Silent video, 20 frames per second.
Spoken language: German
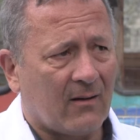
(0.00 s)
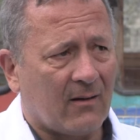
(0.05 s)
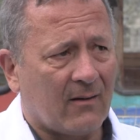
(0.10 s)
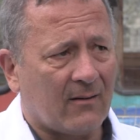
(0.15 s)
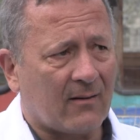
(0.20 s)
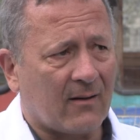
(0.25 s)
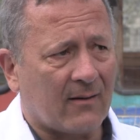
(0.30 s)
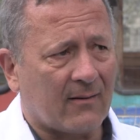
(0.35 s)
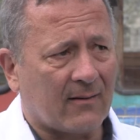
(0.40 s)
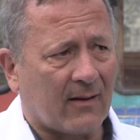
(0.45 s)

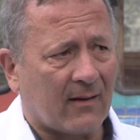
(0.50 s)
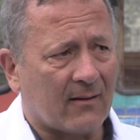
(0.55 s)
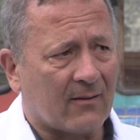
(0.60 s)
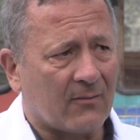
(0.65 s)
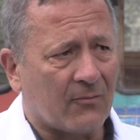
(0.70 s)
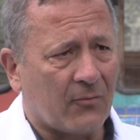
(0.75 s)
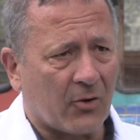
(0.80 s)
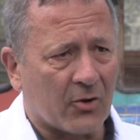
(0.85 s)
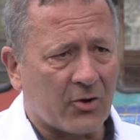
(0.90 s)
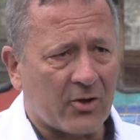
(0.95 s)

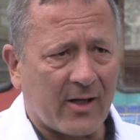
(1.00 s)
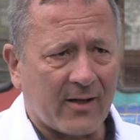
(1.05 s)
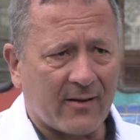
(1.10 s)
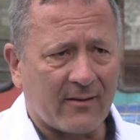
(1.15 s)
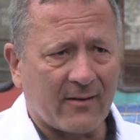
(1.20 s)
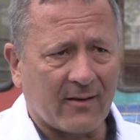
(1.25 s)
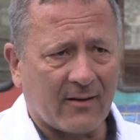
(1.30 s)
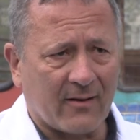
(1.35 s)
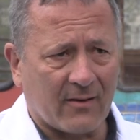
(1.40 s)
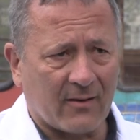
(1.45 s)
interessanten
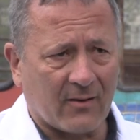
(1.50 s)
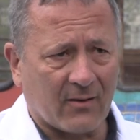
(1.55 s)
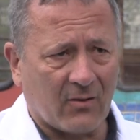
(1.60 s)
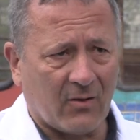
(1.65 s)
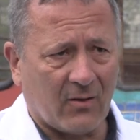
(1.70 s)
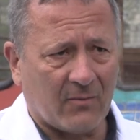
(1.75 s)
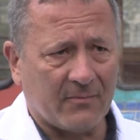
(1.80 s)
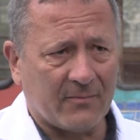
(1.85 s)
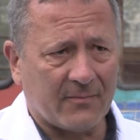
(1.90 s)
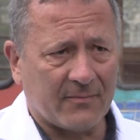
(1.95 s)
Vorschlägen, die Kinder
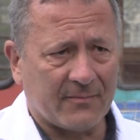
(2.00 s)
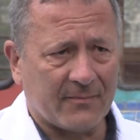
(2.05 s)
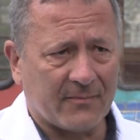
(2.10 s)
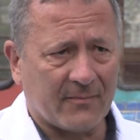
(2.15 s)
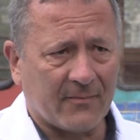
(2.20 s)
kommen,